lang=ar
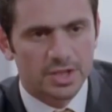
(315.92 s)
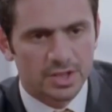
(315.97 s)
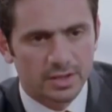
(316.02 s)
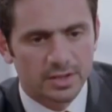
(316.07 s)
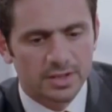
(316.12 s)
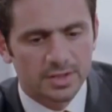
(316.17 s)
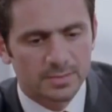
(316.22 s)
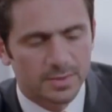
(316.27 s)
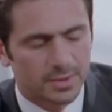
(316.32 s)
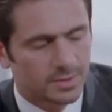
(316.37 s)

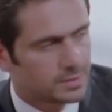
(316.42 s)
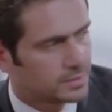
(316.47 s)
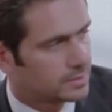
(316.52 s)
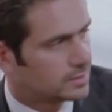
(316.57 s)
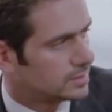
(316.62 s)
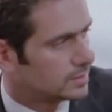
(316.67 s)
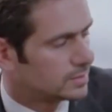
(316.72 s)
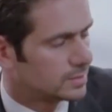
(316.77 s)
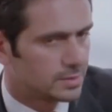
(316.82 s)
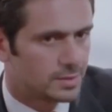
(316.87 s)
معلش يا نسمه
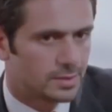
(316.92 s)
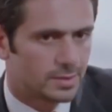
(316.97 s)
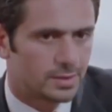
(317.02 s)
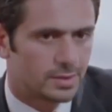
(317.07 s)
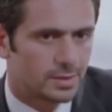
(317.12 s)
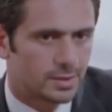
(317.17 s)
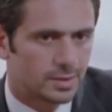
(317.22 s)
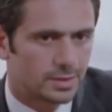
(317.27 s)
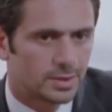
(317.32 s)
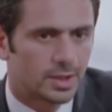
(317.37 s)

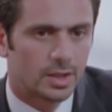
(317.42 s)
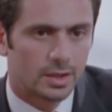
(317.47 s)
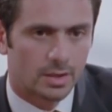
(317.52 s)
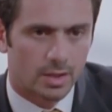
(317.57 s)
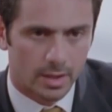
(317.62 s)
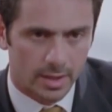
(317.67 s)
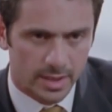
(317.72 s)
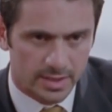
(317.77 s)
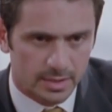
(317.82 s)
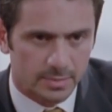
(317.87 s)
ده
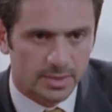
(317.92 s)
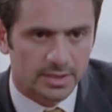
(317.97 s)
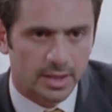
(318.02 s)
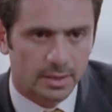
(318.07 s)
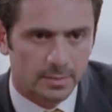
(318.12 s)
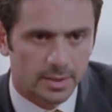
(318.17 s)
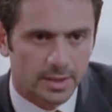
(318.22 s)
اجراء لازم